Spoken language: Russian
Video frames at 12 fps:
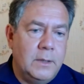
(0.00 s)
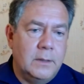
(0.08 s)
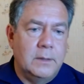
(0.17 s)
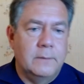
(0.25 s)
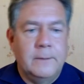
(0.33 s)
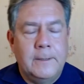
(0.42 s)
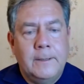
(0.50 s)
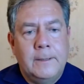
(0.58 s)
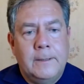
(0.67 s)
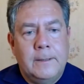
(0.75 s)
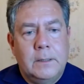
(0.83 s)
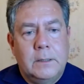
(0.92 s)
Мелехов –
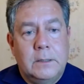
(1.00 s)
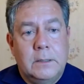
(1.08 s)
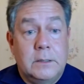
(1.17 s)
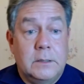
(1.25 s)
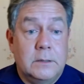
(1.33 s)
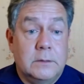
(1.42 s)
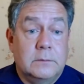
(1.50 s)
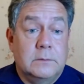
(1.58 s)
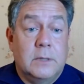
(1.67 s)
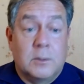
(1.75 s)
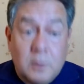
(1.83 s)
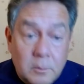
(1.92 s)
Э,
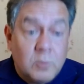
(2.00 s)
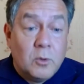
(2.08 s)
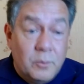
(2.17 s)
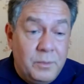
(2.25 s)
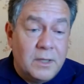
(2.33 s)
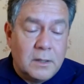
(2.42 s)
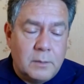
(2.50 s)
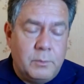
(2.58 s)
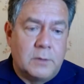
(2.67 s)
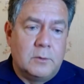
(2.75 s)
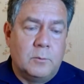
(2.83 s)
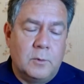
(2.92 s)
который был у белых,
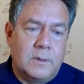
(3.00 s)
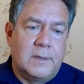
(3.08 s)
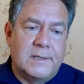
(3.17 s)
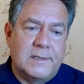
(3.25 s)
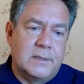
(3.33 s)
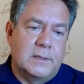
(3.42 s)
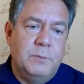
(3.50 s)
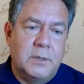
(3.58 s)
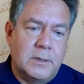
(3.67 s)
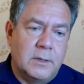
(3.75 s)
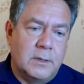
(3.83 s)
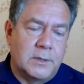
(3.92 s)
потом у красных, с
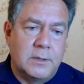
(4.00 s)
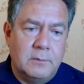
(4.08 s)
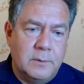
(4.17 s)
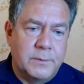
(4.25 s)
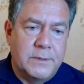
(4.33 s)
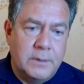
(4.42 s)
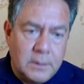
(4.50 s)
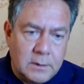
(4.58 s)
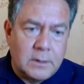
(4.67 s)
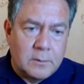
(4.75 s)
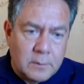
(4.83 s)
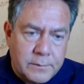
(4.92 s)
Мишкой Кошевым
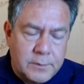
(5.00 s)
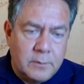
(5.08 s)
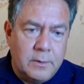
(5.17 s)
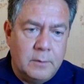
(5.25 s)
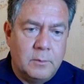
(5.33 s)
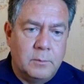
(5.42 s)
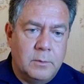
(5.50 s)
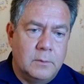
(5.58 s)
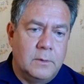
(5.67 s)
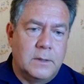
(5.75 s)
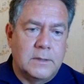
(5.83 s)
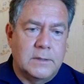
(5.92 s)
сидит, который все время был
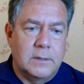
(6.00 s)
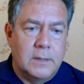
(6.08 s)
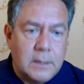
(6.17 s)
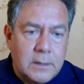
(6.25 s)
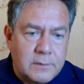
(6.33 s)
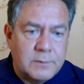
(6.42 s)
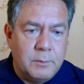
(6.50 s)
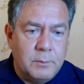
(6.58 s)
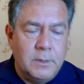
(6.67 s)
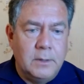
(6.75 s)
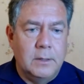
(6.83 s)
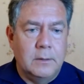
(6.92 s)
у красных. И они
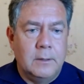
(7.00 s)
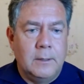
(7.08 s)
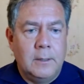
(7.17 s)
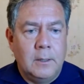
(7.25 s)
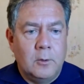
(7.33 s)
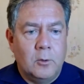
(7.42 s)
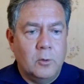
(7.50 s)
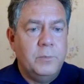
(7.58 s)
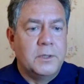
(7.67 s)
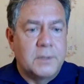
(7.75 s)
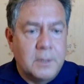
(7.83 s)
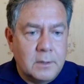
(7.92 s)
вспоминают, у
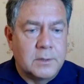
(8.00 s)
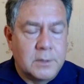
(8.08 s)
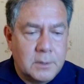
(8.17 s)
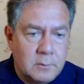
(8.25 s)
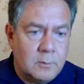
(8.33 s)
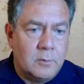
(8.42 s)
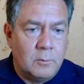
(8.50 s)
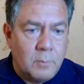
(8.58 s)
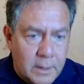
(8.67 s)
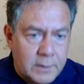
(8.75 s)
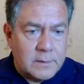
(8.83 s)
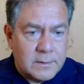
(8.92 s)
Мишки Кошевого
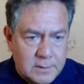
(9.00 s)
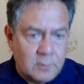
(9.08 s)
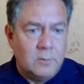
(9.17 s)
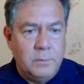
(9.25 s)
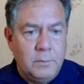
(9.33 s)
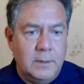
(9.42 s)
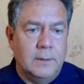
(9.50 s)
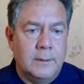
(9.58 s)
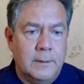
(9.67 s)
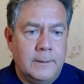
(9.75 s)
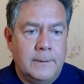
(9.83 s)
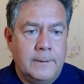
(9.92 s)
мать зарубили,